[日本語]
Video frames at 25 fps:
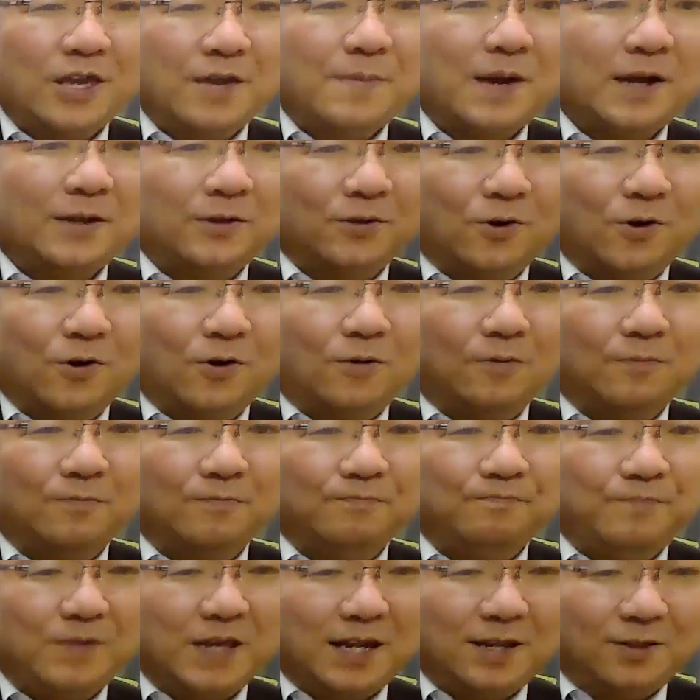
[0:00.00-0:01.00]
今の
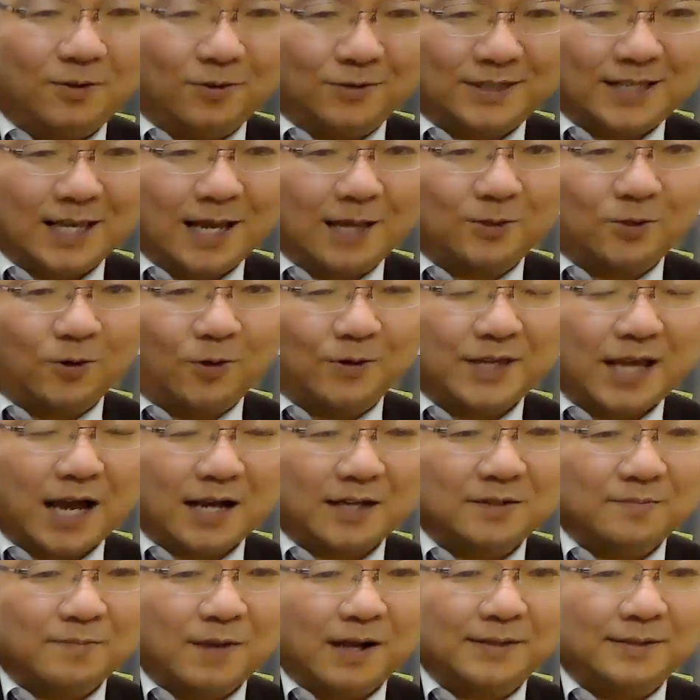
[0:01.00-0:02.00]
ビリの生徒、
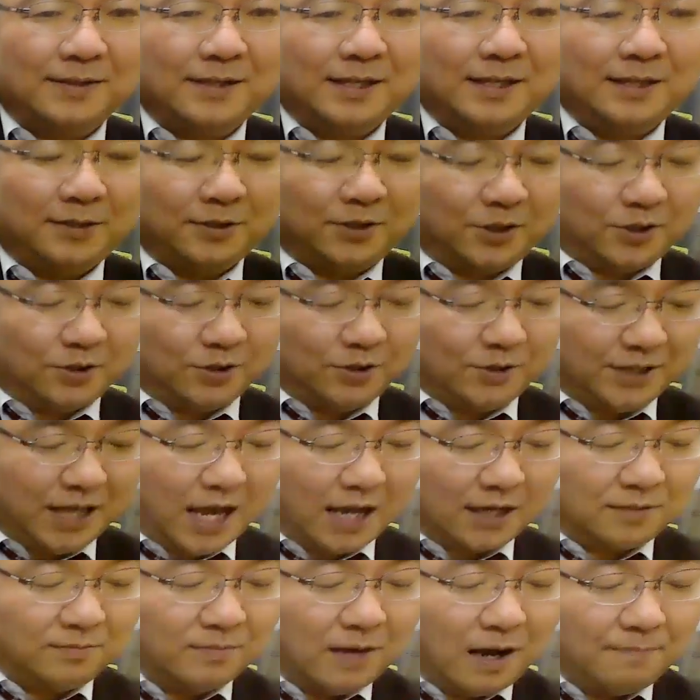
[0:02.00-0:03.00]
100万人中
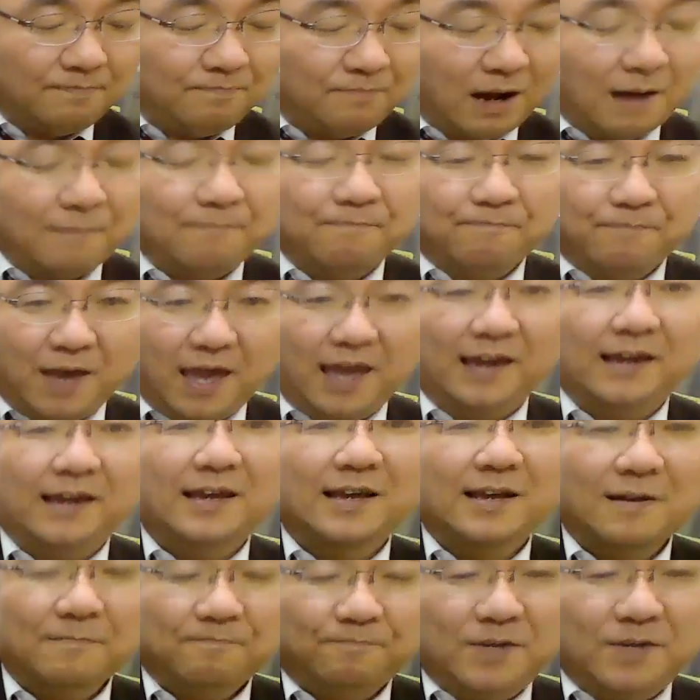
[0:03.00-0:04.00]
100万番目、
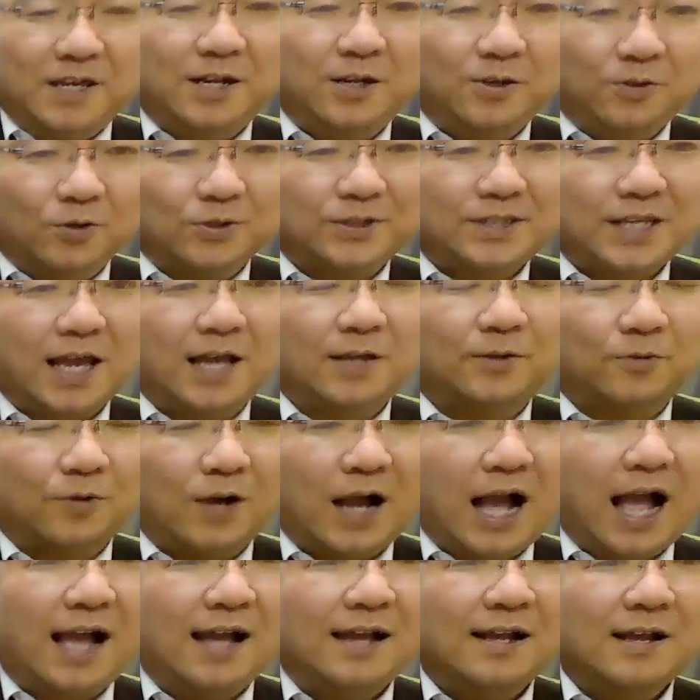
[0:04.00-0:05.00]
ビリの生徒
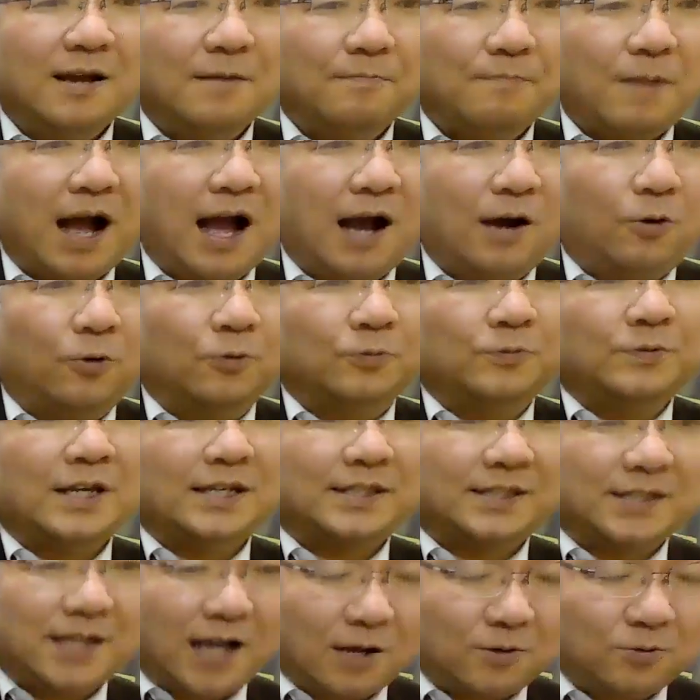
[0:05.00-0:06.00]
が、まあ、
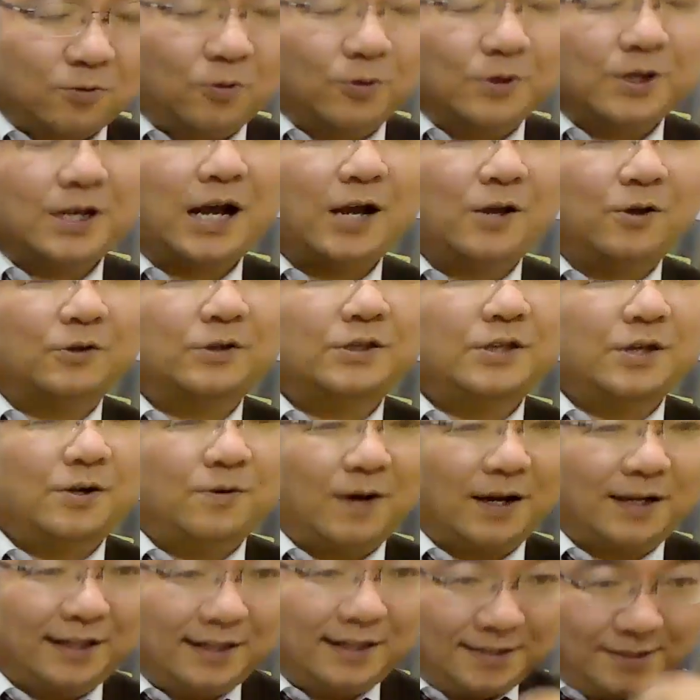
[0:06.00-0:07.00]
同じ学校に通って
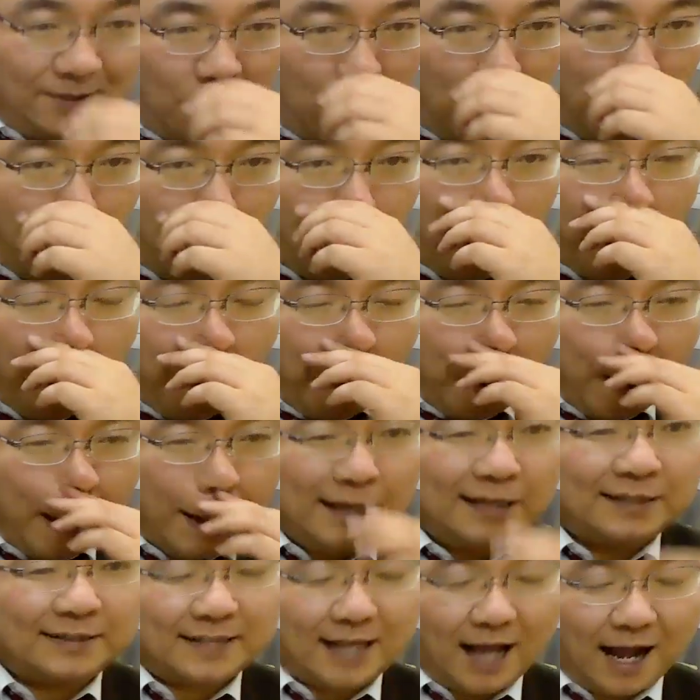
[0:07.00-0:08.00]
るわけですよ。
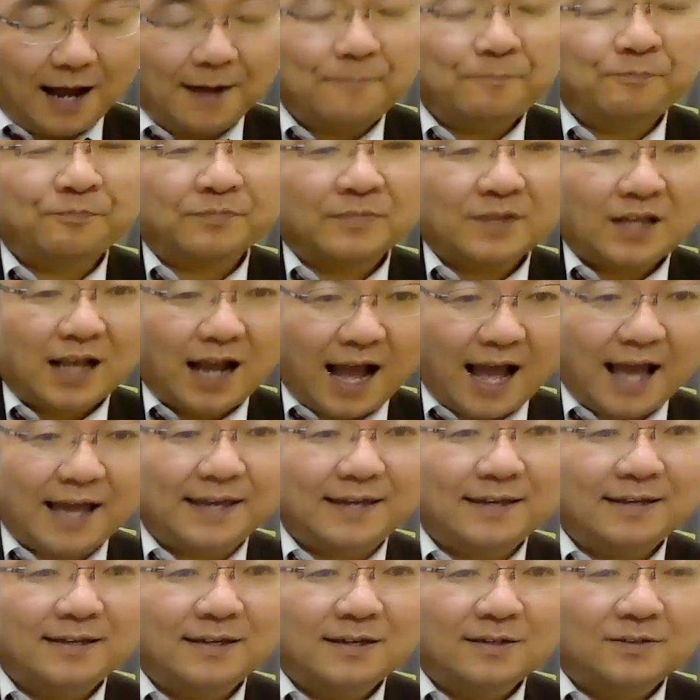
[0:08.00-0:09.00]
いいですか。は
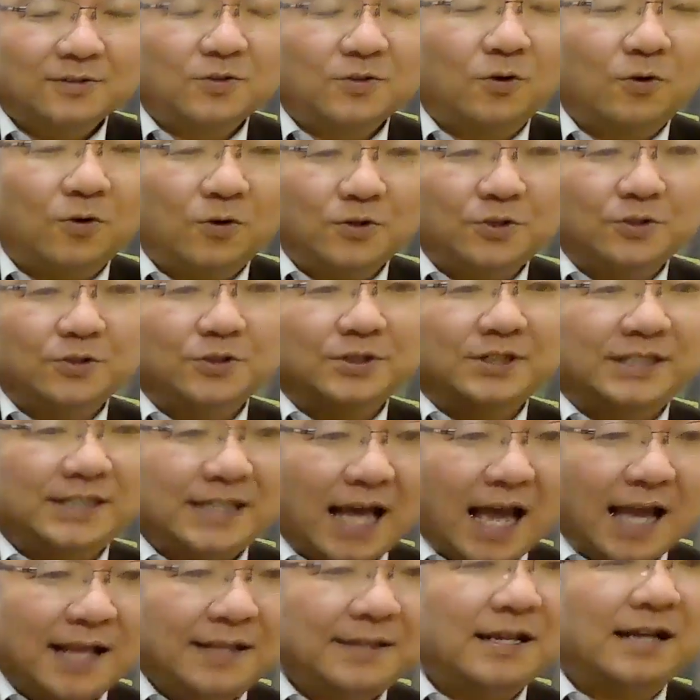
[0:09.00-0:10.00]
い。そういう
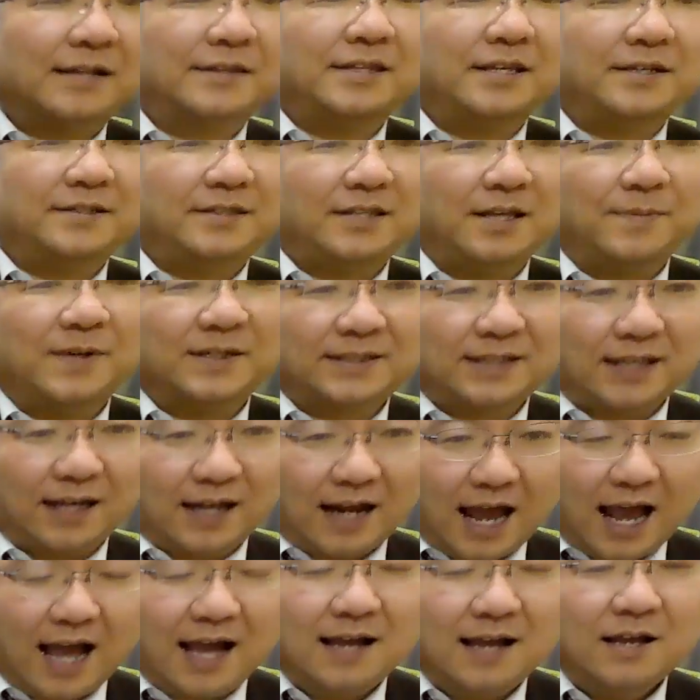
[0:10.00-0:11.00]
時代になってきてます
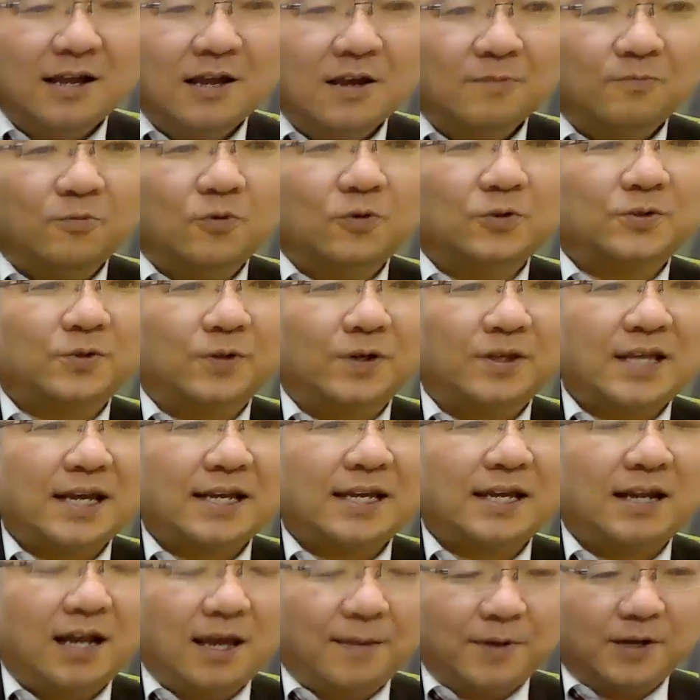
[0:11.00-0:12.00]
から、もうそれ
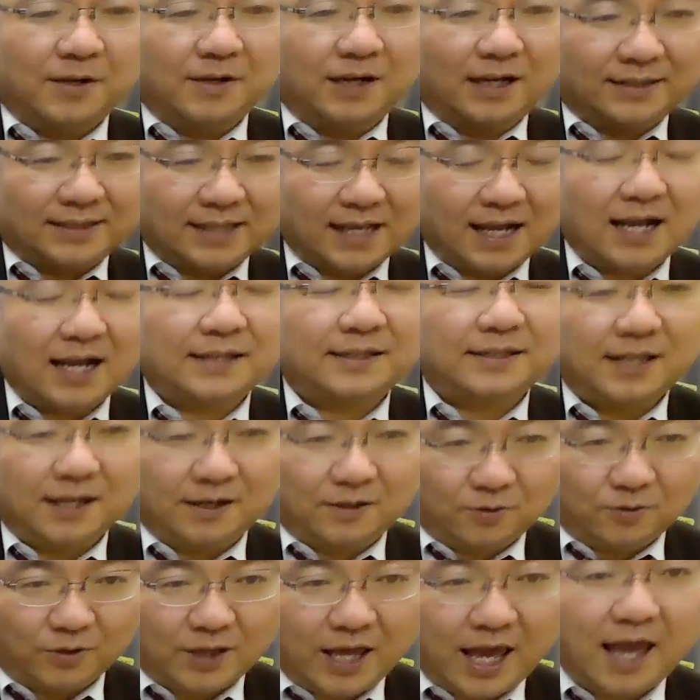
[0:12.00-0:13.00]
だけレベルが下がって
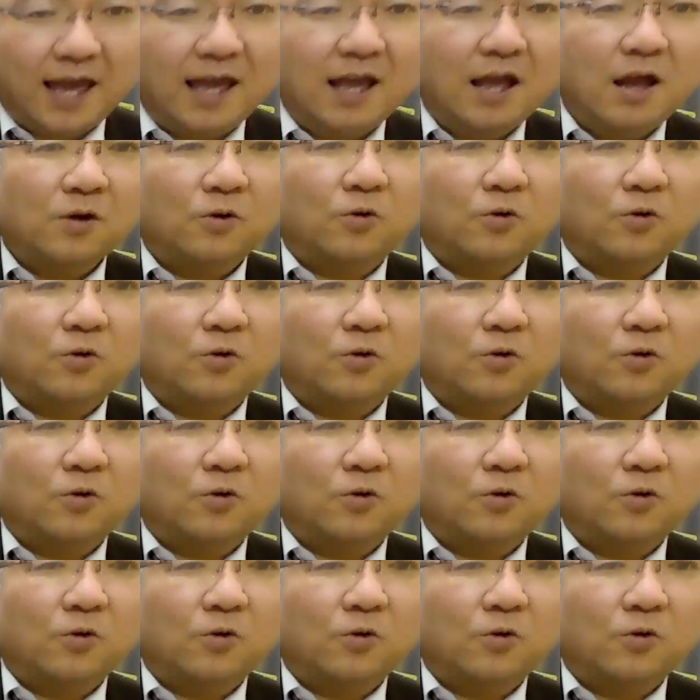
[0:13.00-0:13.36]
るので、